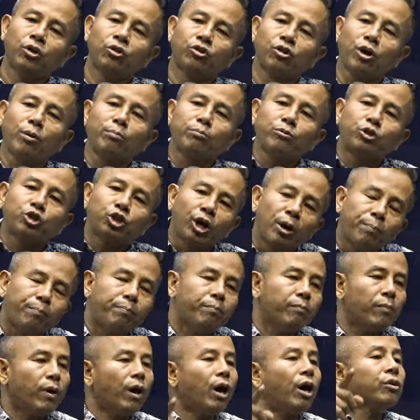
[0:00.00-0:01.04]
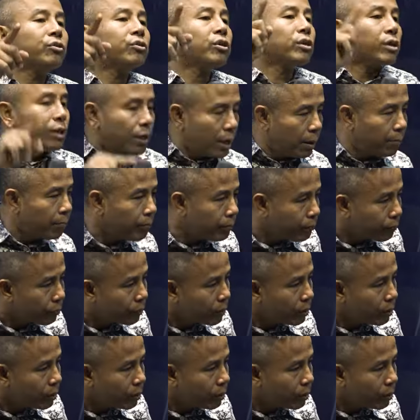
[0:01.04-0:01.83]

Xôm chốc ở sân khâm